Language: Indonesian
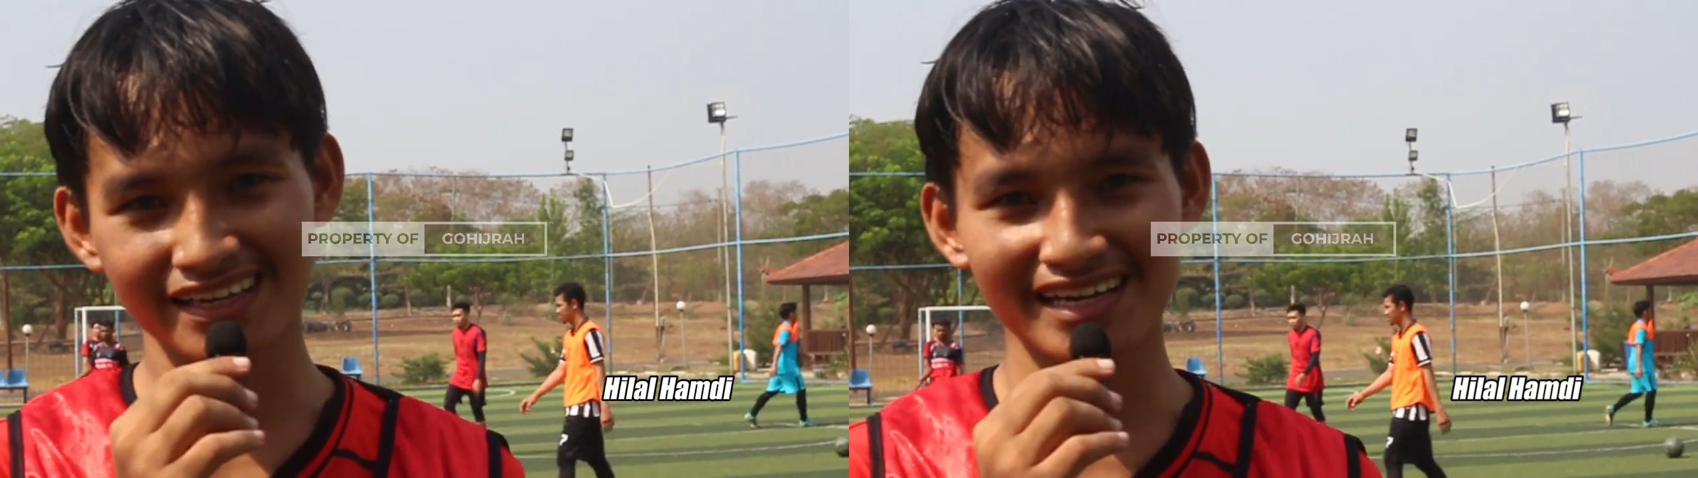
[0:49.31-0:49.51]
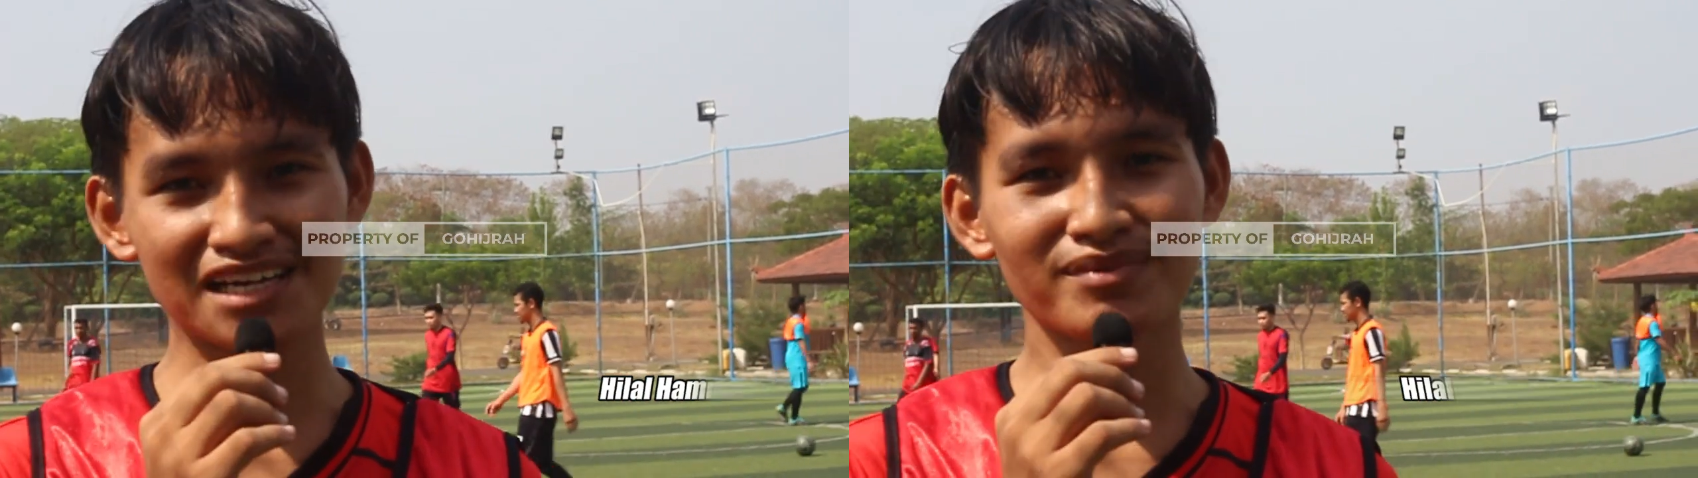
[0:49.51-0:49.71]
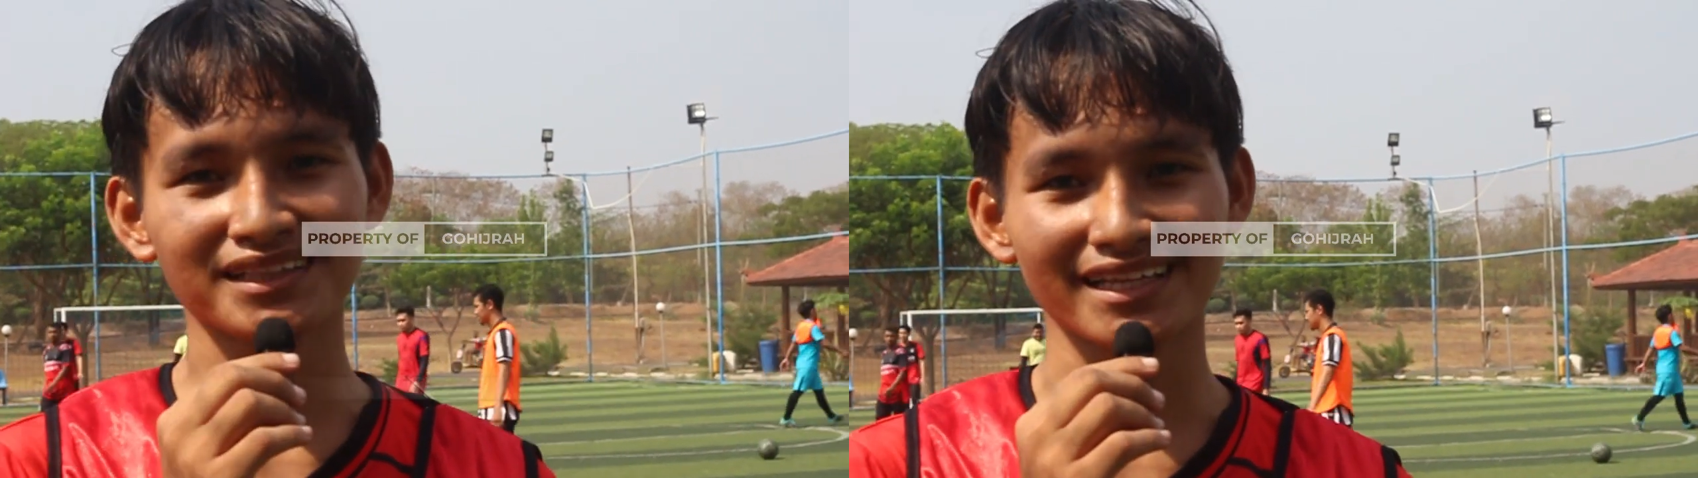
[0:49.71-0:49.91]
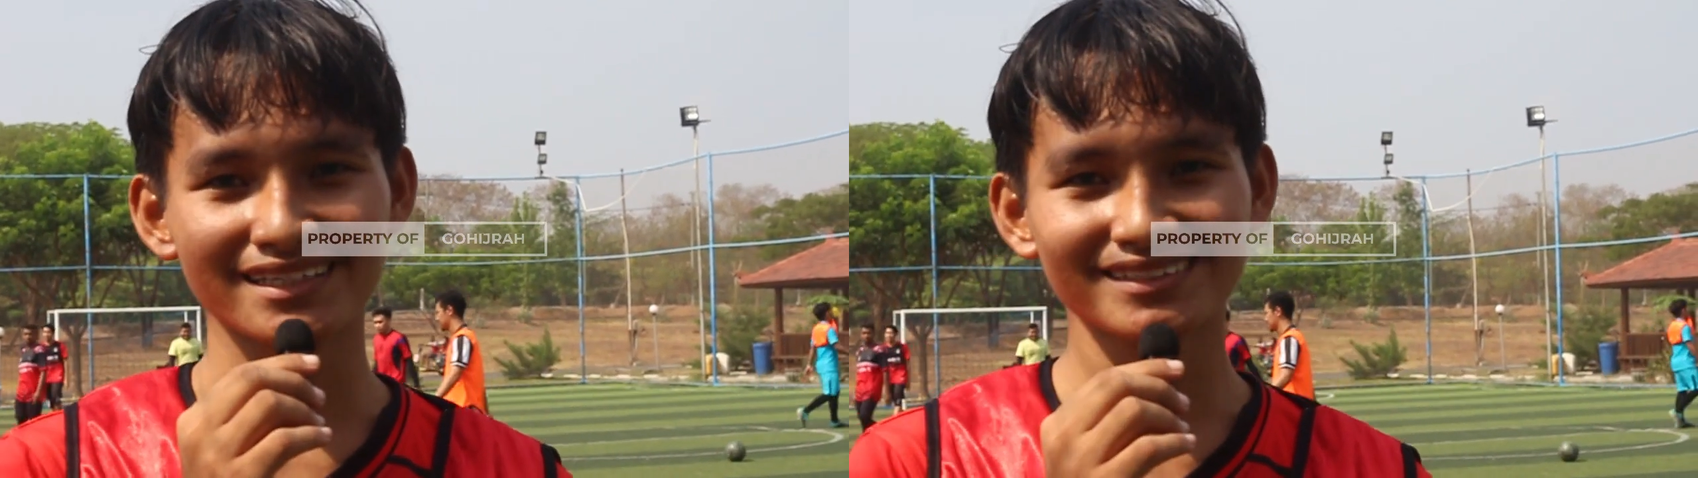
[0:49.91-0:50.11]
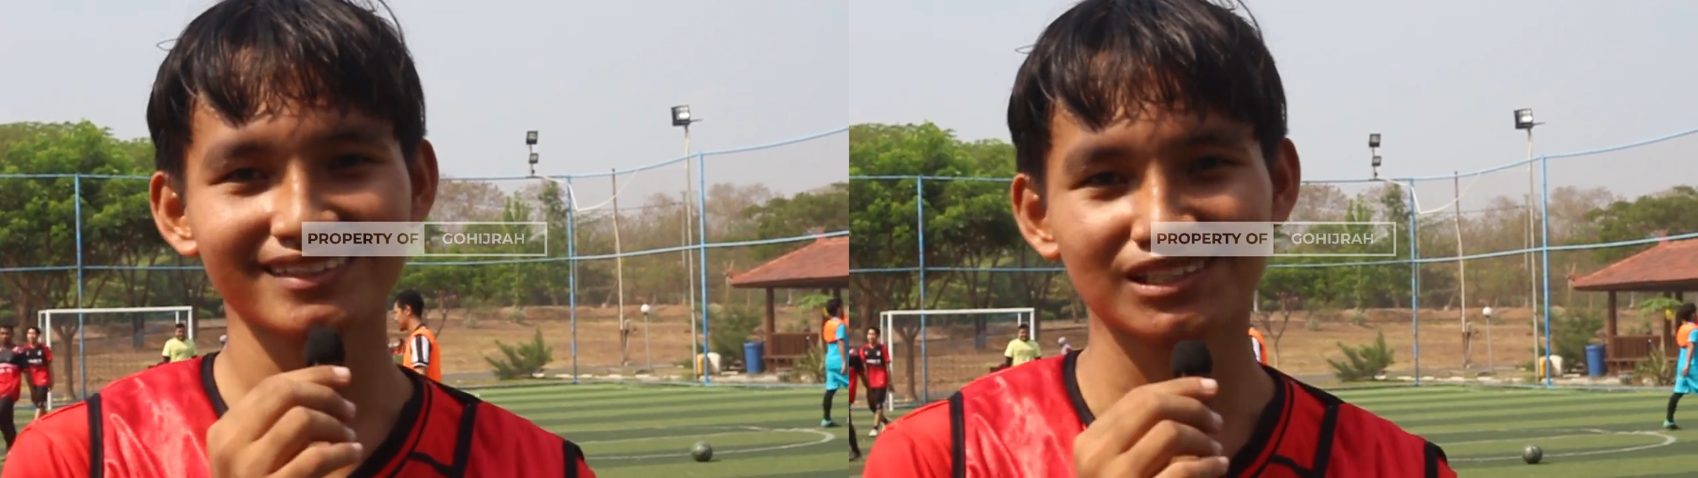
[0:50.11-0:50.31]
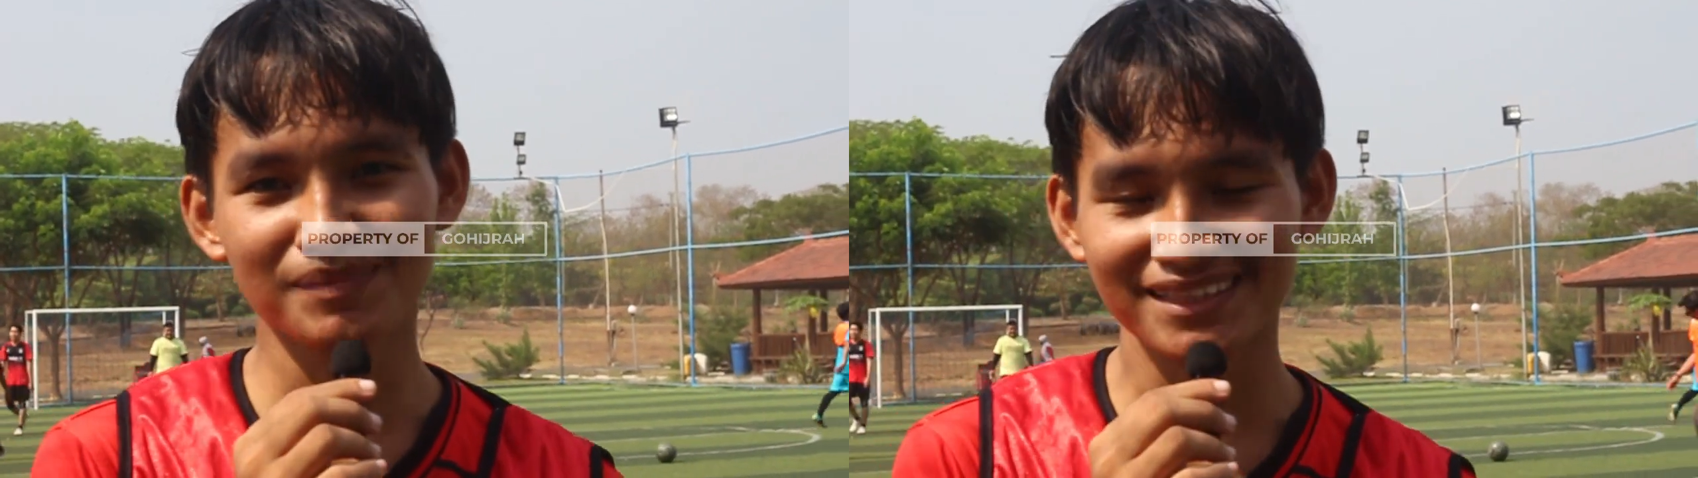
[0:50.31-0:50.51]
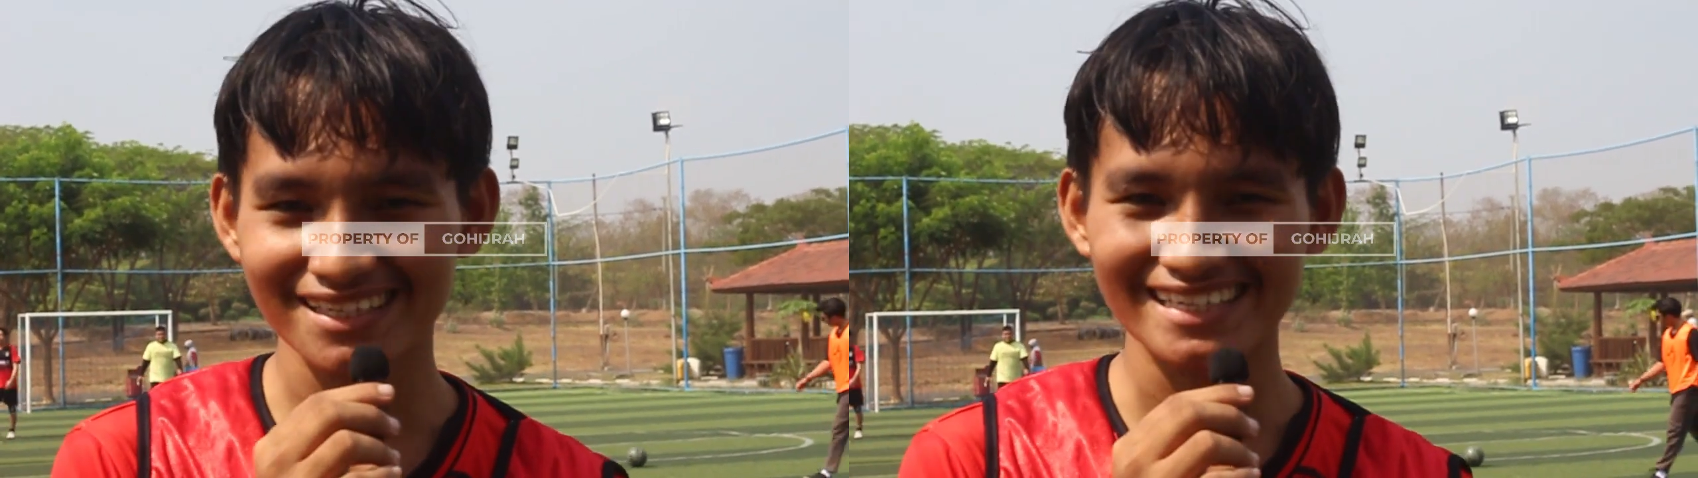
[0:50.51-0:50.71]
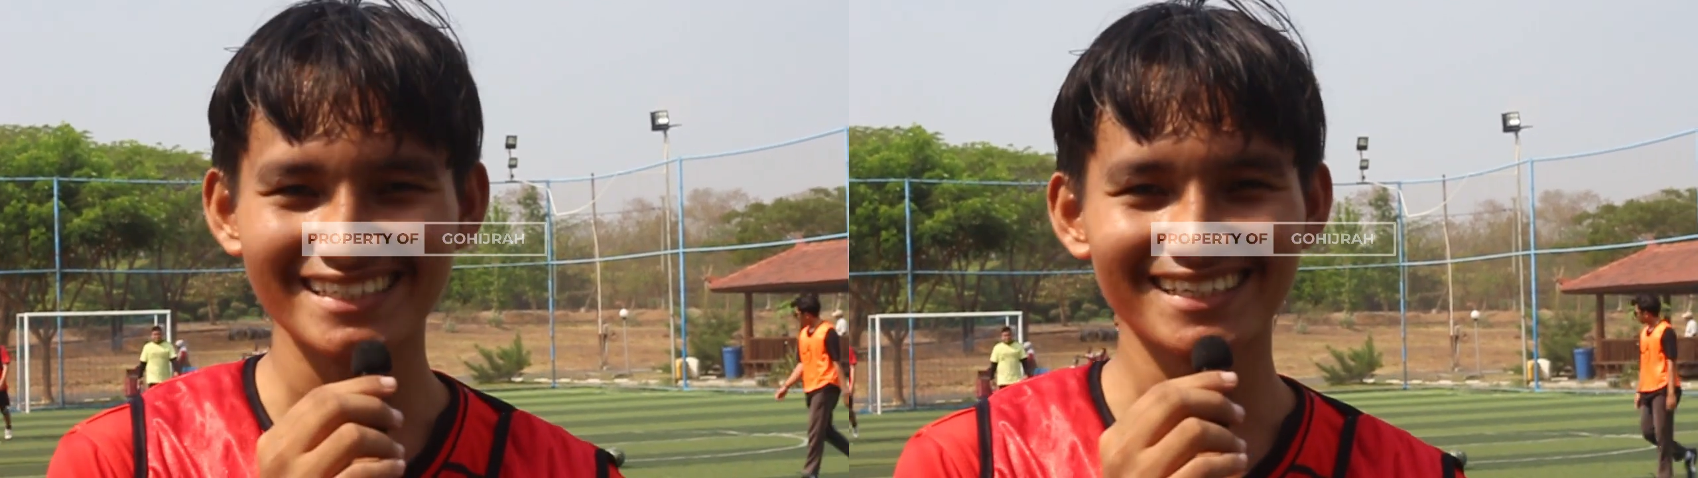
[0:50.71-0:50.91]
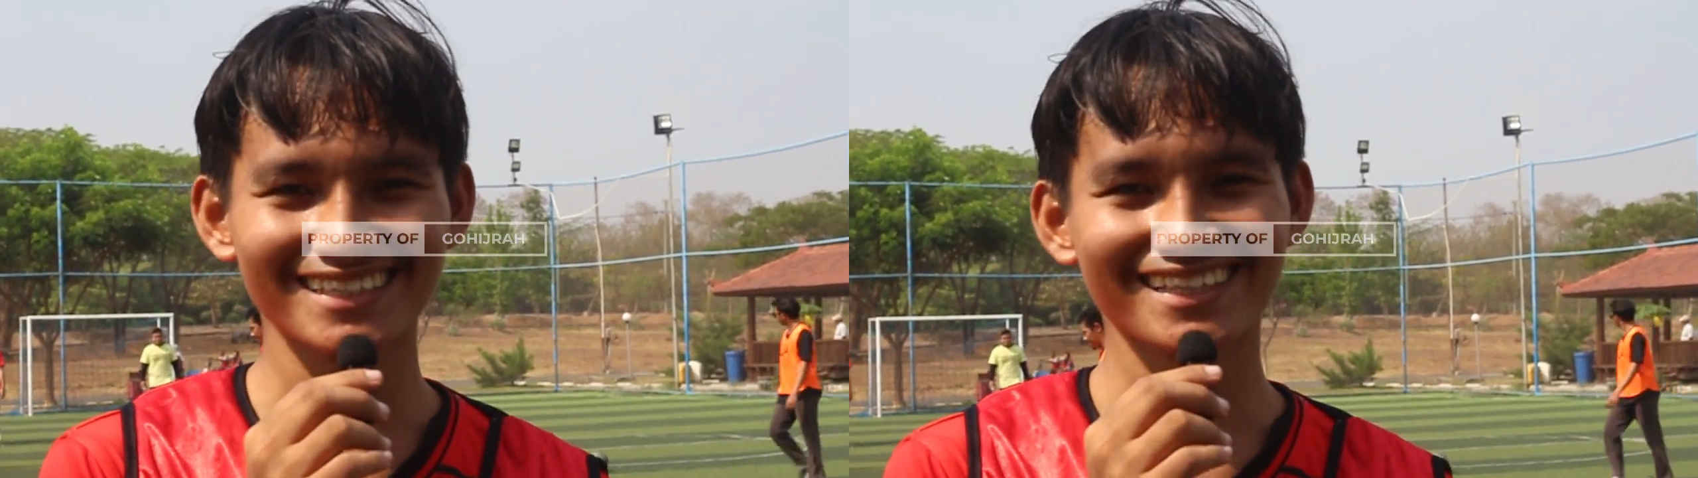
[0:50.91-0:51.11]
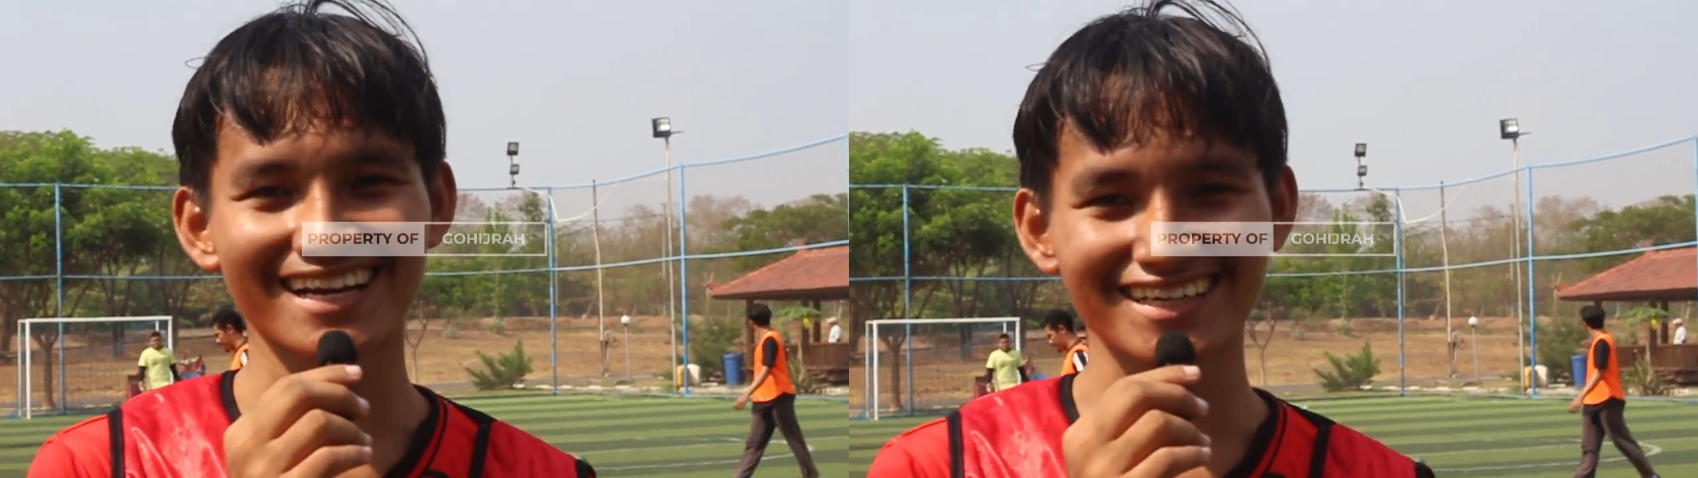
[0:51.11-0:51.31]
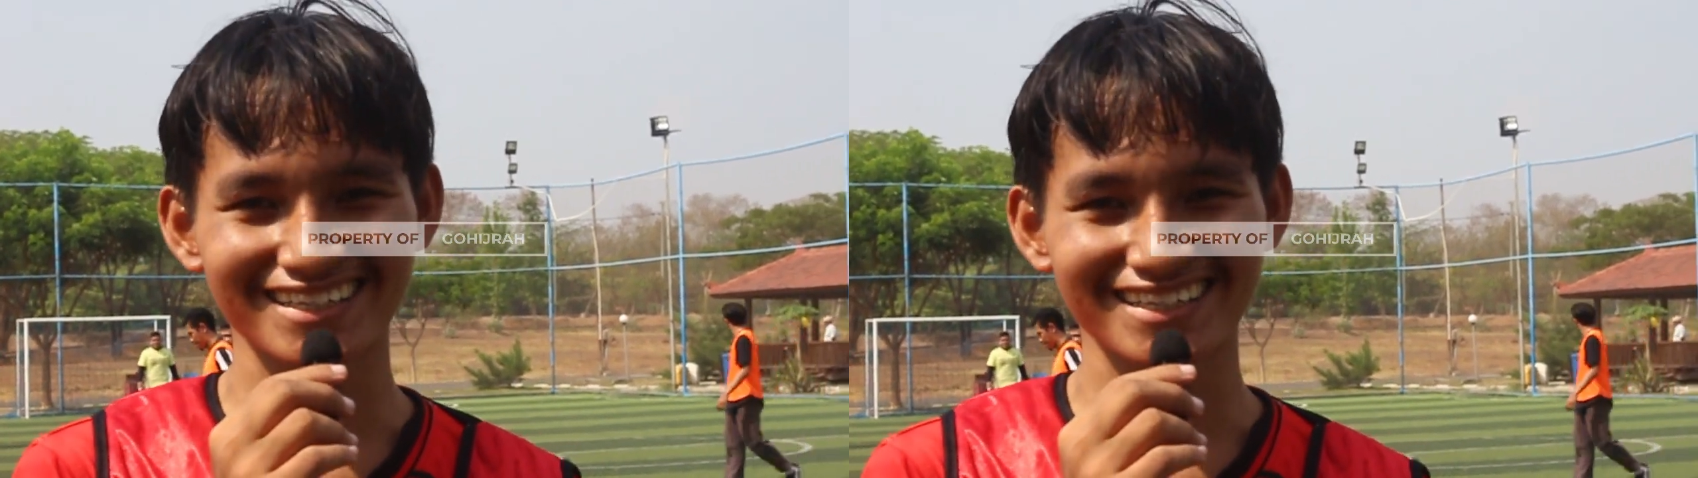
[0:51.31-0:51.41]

uh, Kalimantan, tepatnya di